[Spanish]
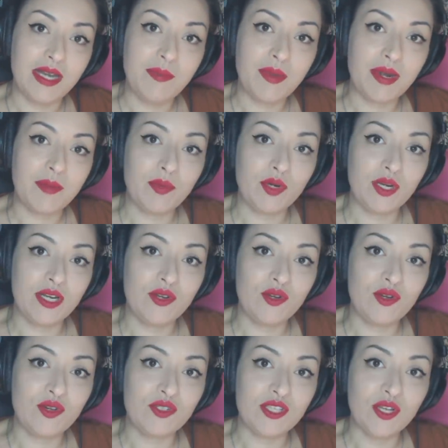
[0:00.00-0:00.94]
Para
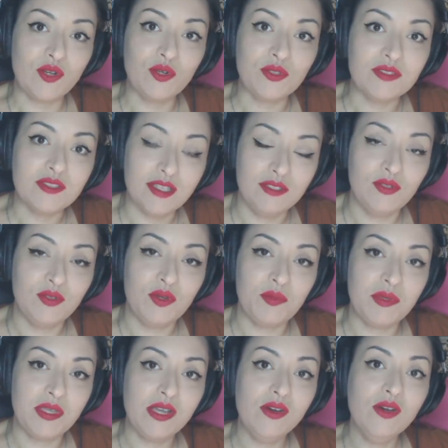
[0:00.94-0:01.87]
poneros en contacto
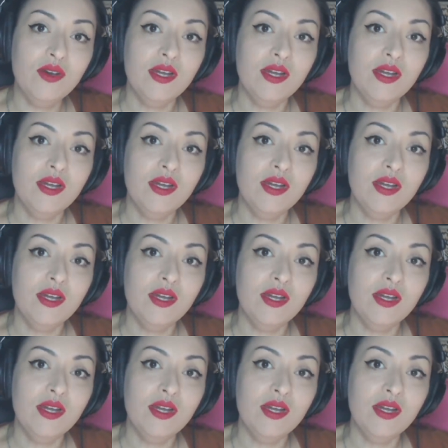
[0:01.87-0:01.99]
conmigo,